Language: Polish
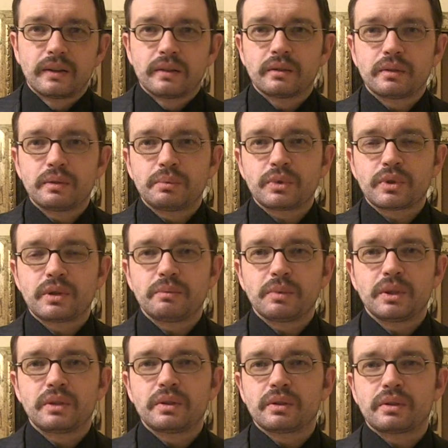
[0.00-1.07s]
No i później byli
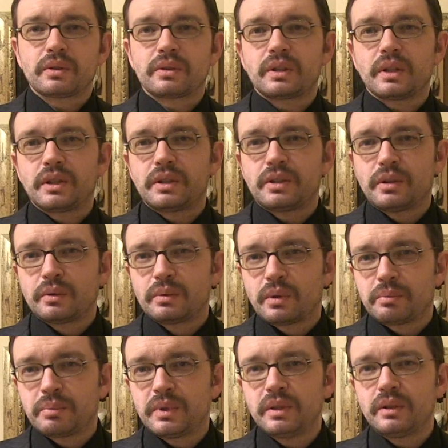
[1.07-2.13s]
też socjaliści
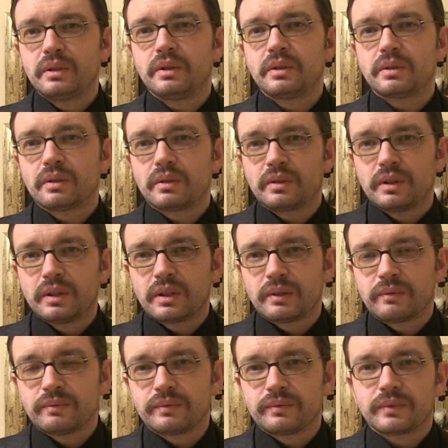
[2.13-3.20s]
utopijni, to oni
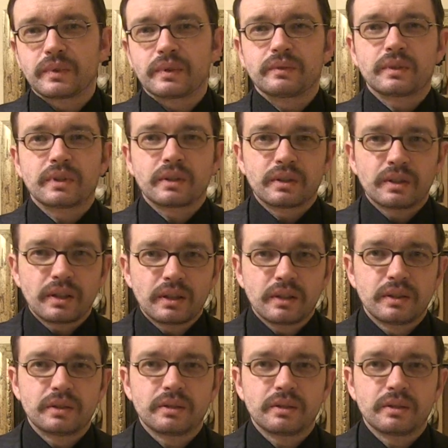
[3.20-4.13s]
tam no i tak dalej.